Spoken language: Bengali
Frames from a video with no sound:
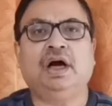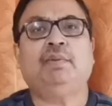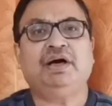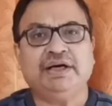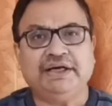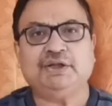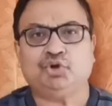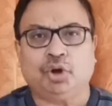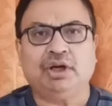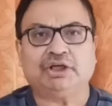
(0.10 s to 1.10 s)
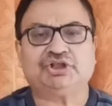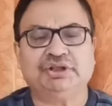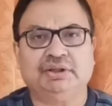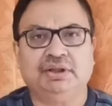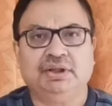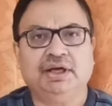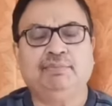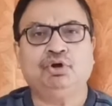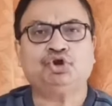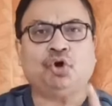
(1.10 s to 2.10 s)
হাওয়াহিড়ি তল্লাশি
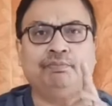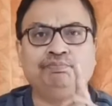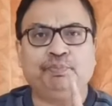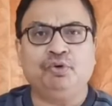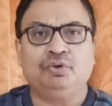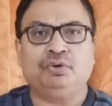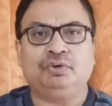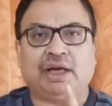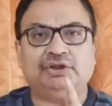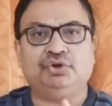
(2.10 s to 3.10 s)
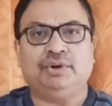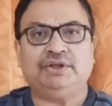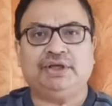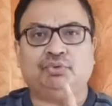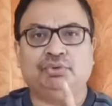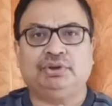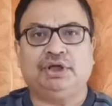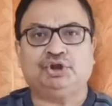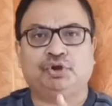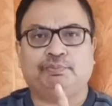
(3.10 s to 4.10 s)
এবং সম্পূর্ণ রাজনৈতিক
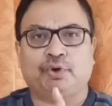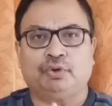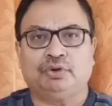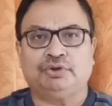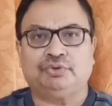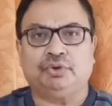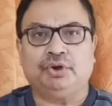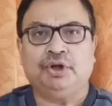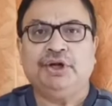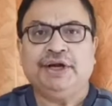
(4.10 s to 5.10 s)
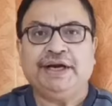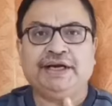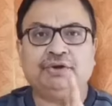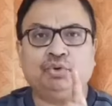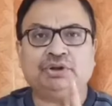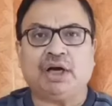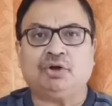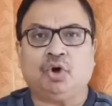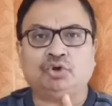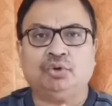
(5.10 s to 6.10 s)
উদ্দেশ্য প্রণোদিত এই গোটা
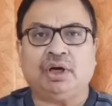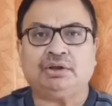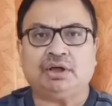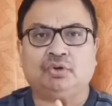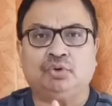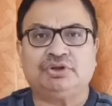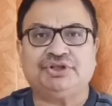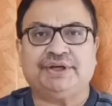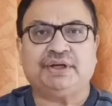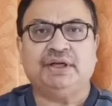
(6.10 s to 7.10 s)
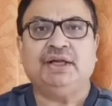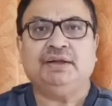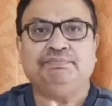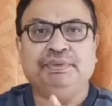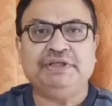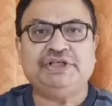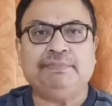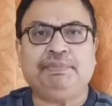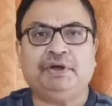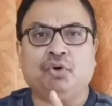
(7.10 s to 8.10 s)
ঘটনাটা ঘটছে
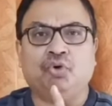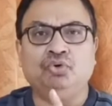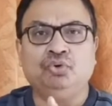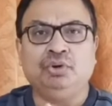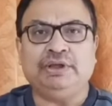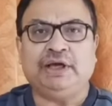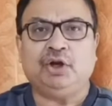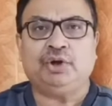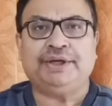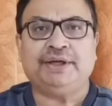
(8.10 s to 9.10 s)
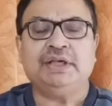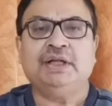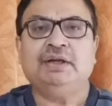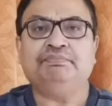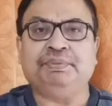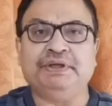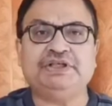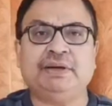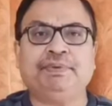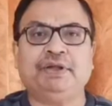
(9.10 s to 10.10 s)
বিজেপির অঙ্গুলি হেলনে
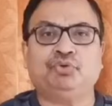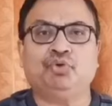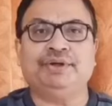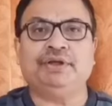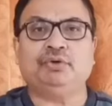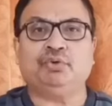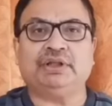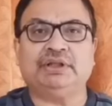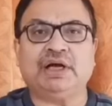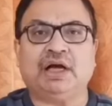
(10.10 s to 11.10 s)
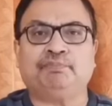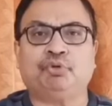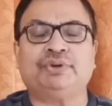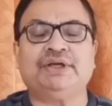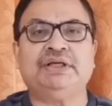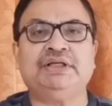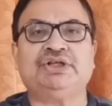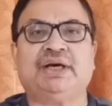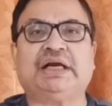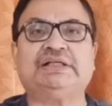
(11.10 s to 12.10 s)
বিজেপি তৈরি করে দেয়া
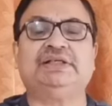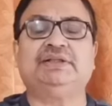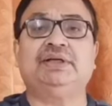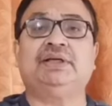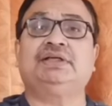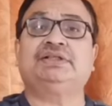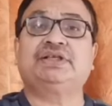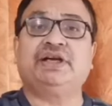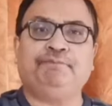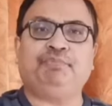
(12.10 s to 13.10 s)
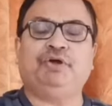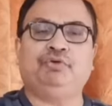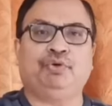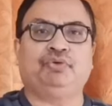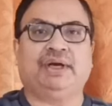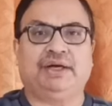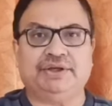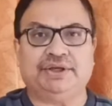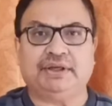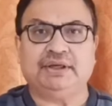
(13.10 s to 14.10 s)
প্রতিহিংসা রাজনীতির স্ক্রিপ্টের উপর
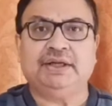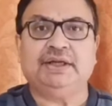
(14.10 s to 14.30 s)
দাঁড়িয়ে